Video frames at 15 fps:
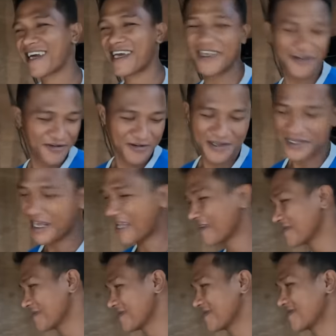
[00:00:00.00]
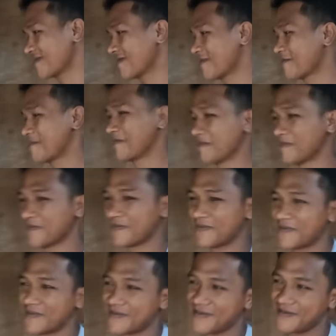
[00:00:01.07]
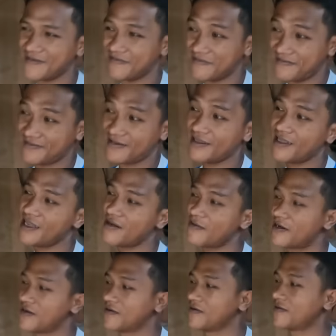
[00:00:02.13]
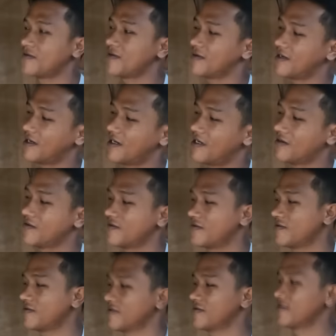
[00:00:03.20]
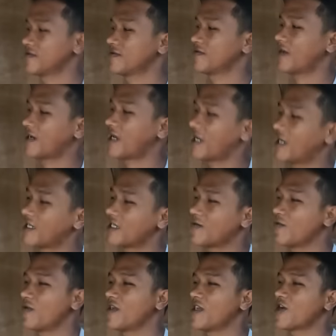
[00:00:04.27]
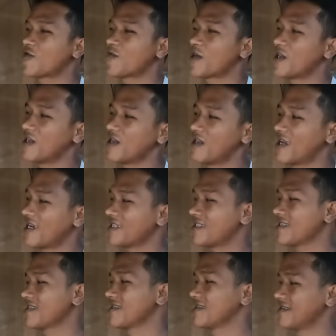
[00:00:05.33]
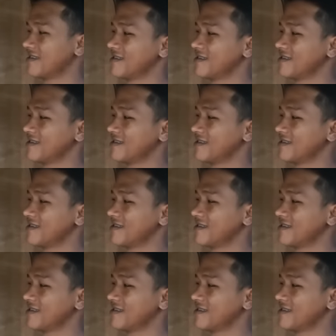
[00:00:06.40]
kaya ayaw ko na lang parang ko lagi hindi hmm, mm, naman no ano pagdadating mo ikaw pa lahat eh.